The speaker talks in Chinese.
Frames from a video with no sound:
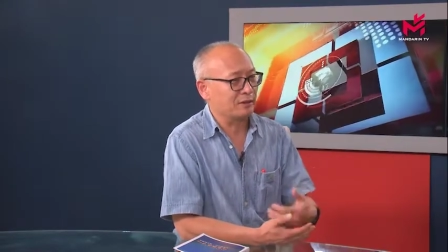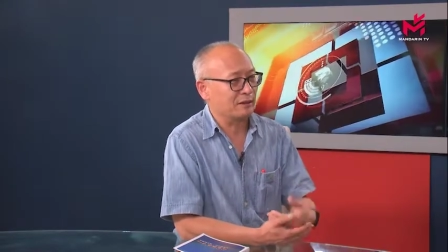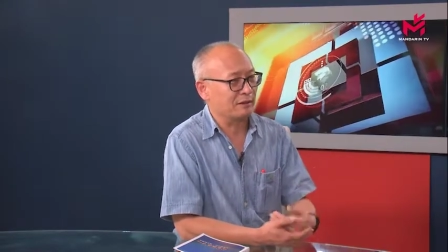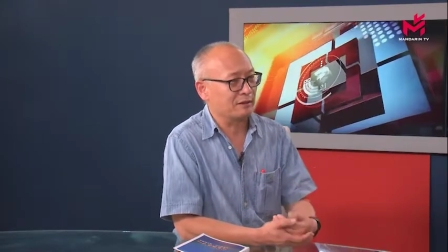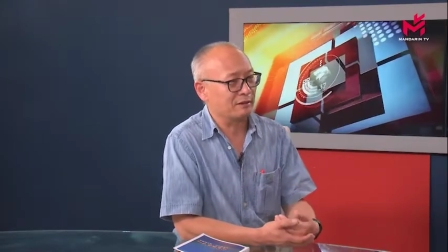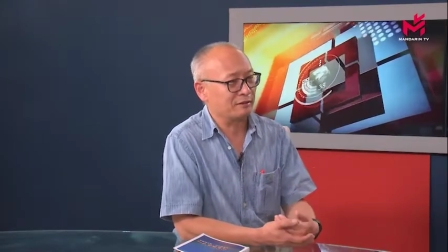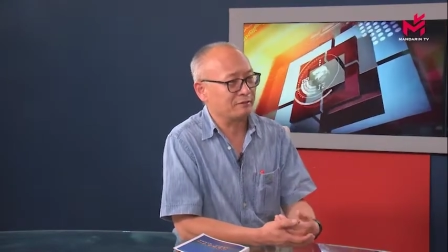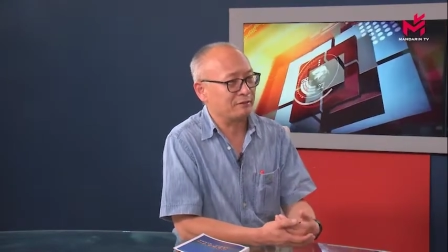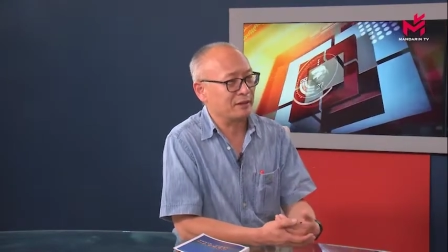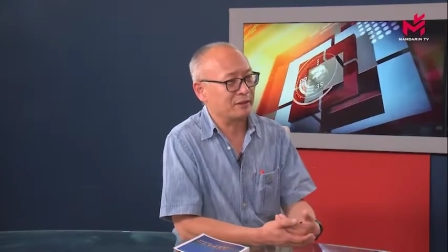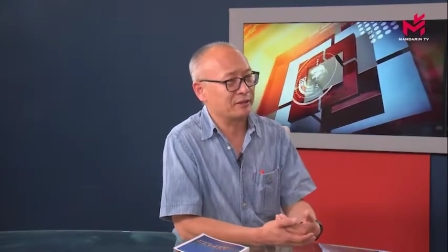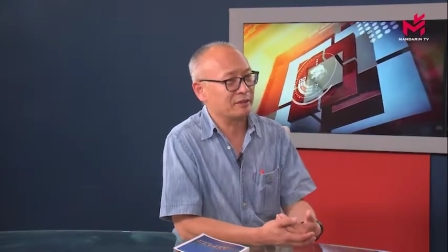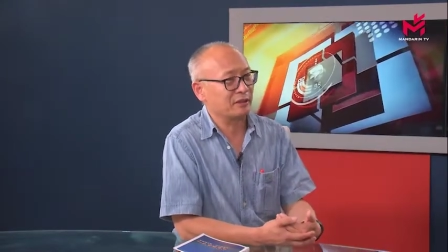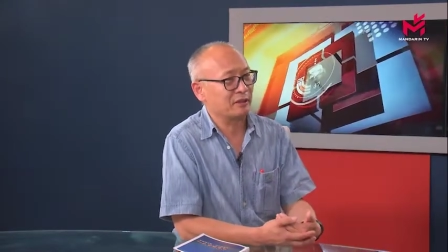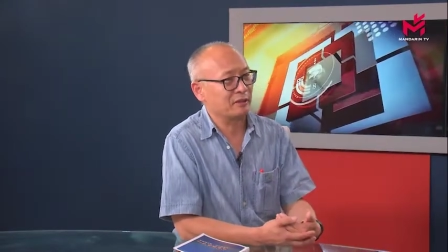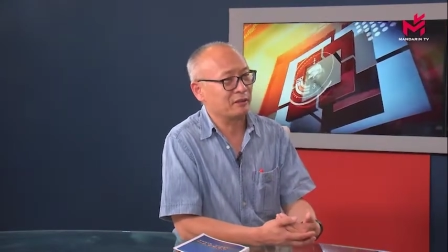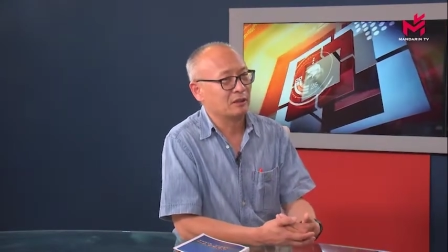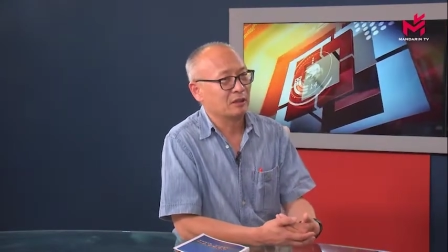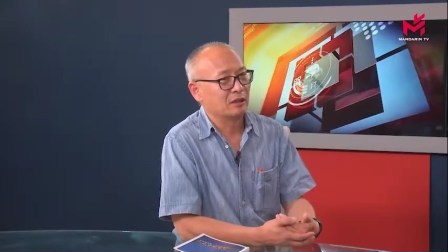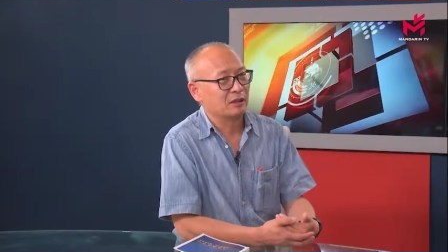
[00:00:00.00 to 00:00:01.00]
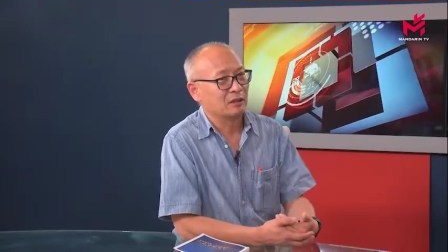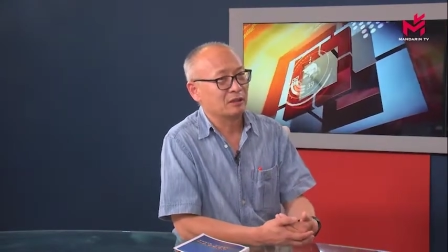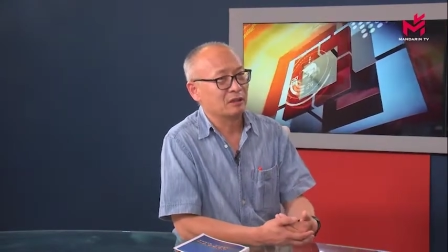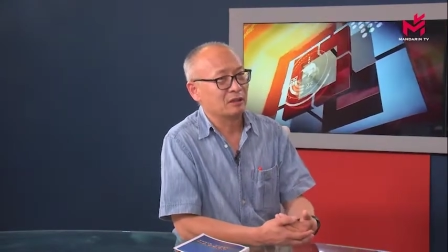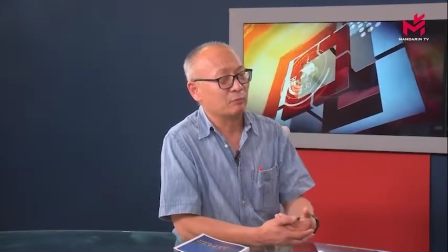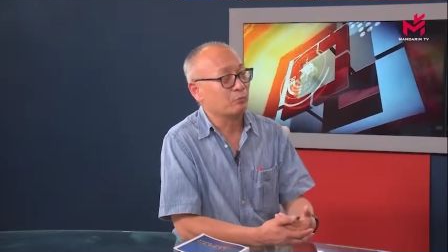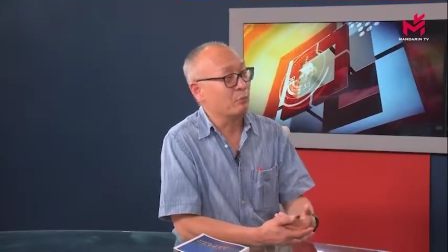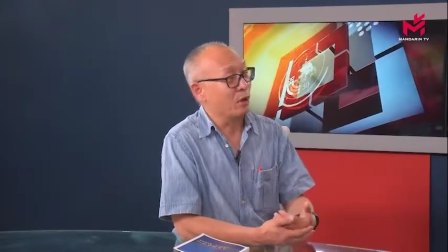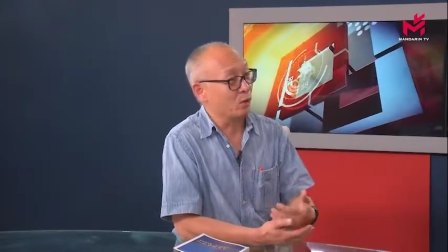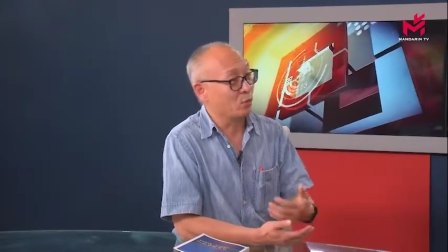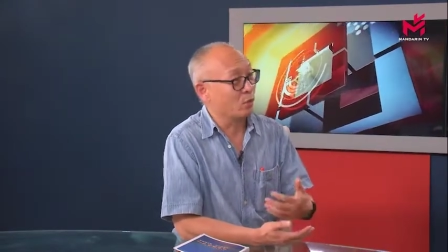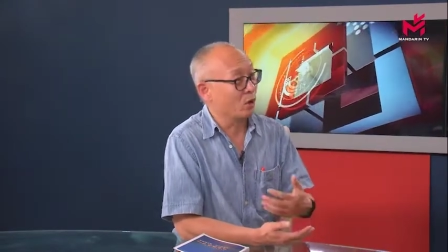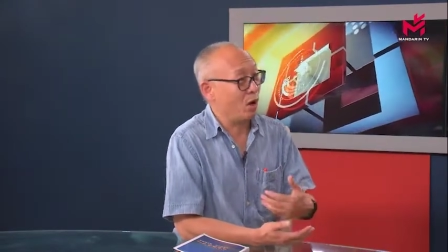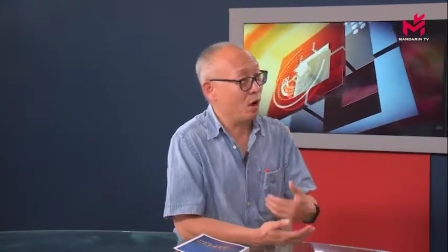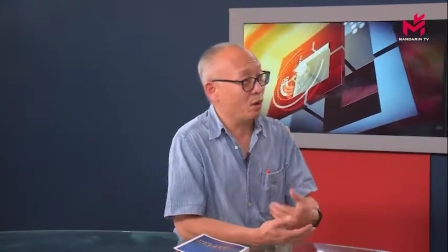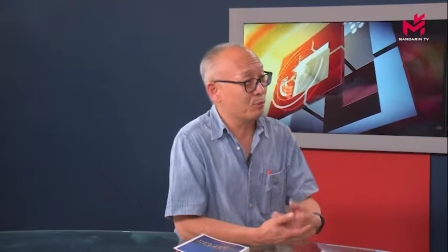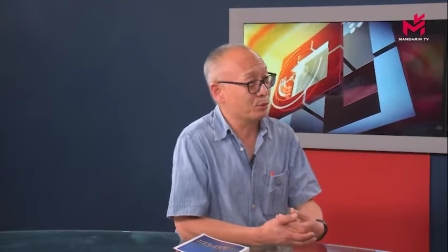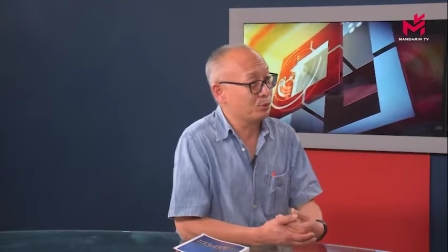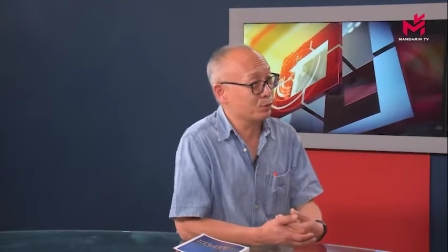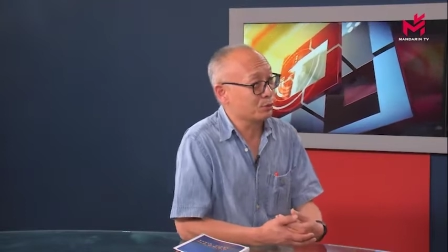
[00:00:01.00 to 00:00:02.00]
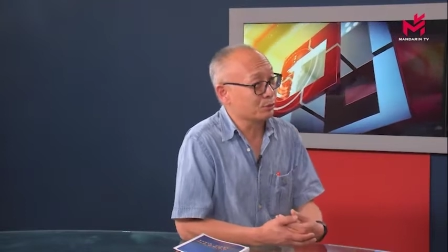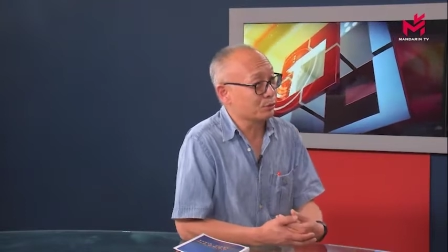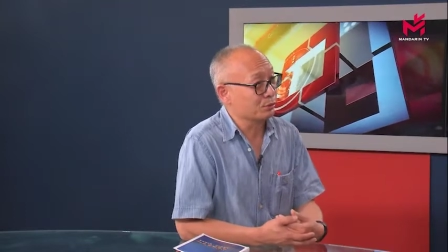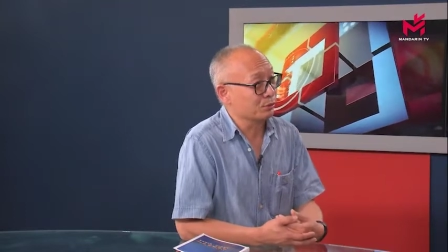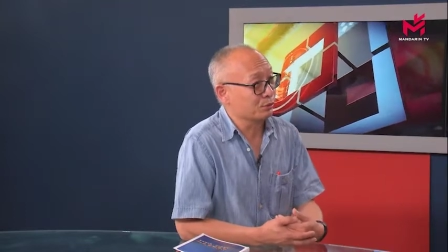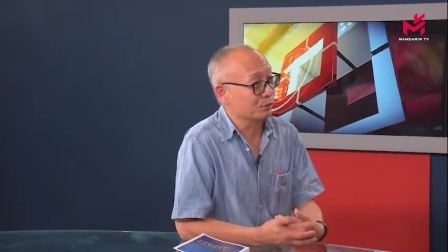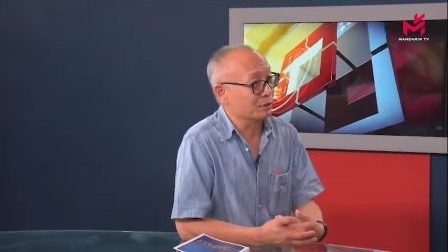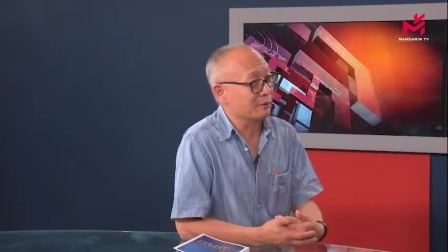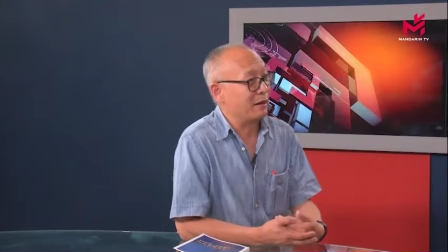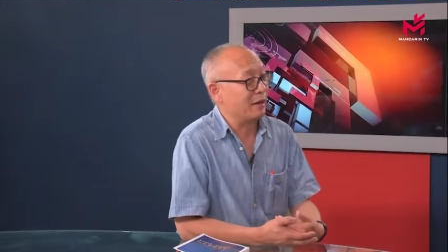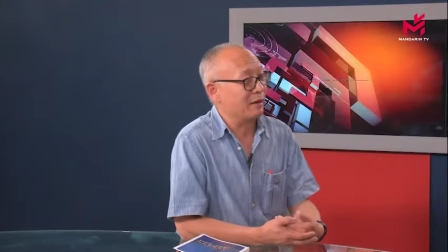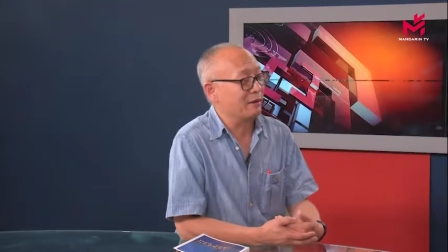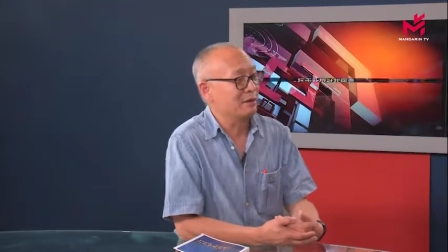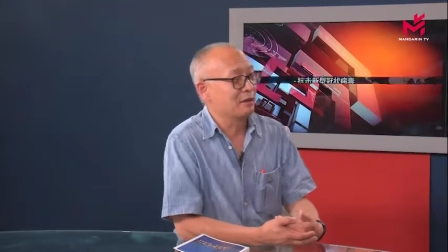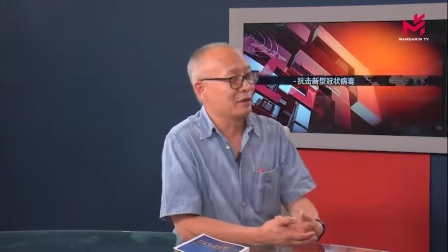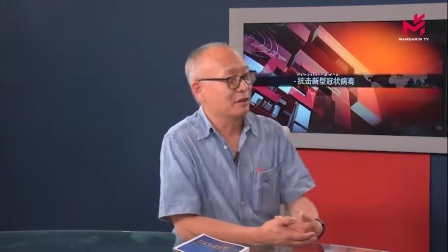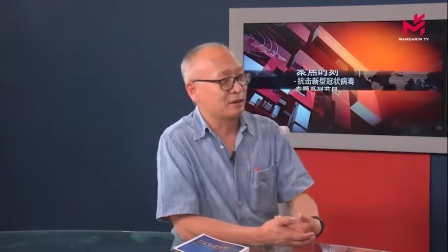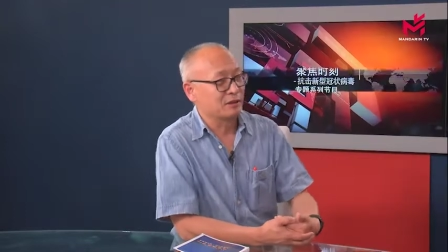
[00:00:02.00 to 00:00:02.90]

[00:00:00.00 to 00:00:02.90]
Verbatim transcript: 在发现，呃，美国靠不住，对吧？